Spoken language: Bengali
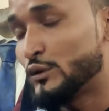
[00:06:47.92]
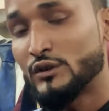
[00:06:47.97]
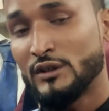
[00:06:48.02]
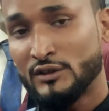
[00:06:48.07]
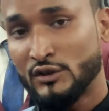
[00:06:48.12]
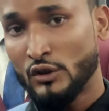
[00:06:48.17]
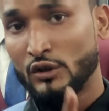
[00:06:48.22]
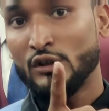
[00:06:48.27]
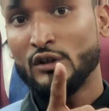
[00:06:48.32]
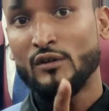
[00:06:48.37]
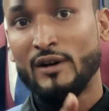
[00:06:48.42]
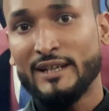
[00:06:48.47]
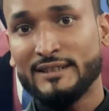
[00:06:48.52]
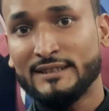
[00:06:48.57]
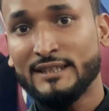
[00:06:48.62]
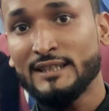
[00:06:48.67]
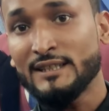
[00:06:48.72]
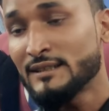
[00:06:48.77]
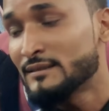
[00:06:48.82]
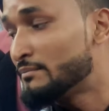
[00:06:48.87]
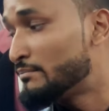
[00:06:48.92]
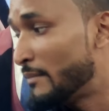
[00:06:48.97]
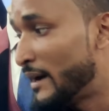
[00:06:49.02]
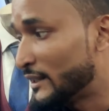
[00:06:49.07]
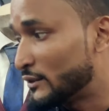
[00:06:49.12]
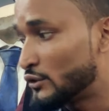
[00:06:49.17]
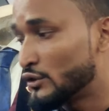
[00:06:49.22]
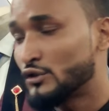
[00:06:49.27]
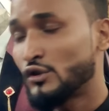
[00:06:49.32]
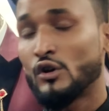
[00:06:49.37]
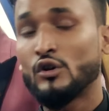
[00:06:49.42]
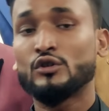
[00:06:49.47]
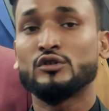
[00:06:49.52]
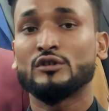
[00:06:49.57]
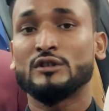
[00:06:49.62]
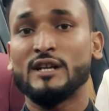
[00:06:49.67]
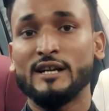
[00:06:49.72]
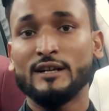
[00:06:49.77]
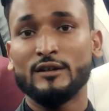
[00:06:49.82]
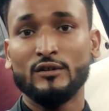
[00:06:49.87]
আপদের জন্য আছে মাত্র
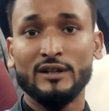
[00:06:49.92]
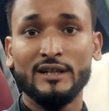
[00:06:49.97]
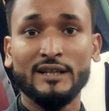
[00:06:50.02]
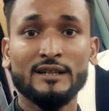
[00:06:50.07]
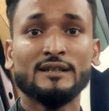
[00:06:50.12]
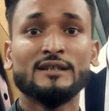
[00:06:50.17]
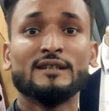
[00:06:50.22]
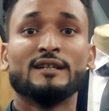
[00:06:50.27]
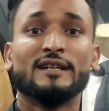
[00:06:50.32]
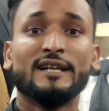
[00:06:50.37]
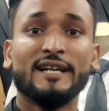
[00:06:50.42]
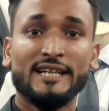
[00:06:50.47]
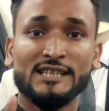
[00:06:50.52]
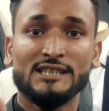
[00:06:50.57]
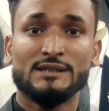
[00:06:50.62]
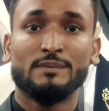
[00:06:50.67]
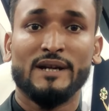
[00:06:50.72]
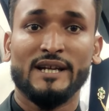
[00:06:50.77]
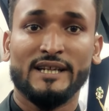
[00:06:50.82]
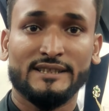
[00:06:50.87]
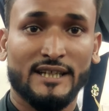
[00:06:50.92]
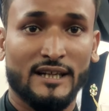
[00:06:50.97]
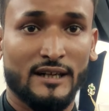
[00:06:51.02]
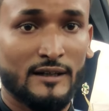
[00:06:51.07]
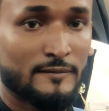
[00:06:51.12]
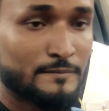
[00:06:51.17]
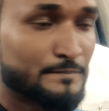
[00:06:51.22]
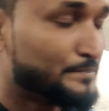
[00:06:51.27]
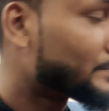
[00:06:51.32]
ষোলোশো টাকা করে লেডিস ব্লেজার